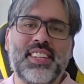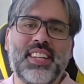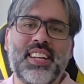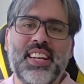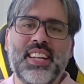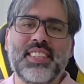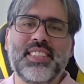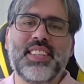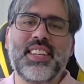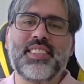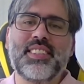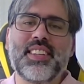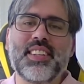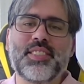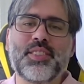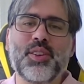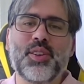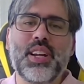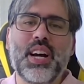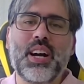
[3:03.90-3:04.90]

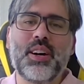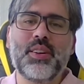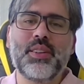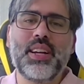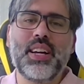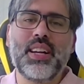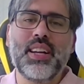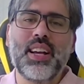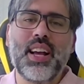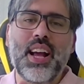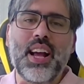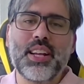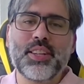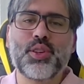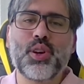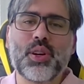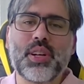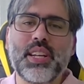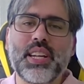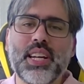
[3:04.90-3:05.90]
Sensacional, né? É
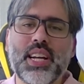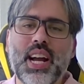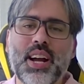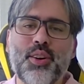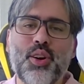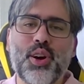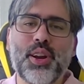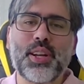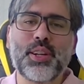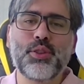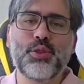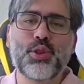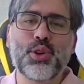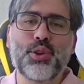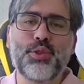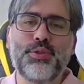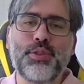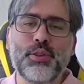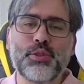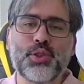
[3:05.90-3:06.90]
só clicar agora no
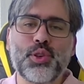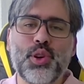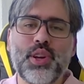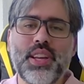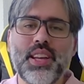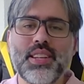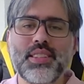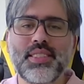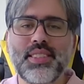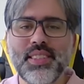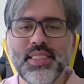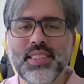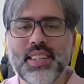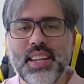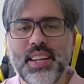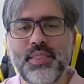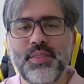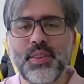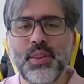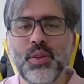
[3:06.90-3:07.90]
troféu joinha, se
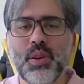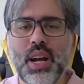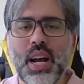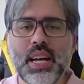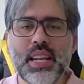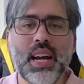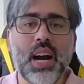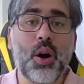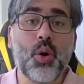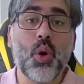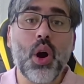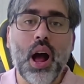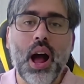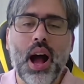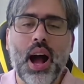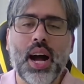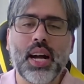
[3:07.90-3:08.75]
inscrever no canal,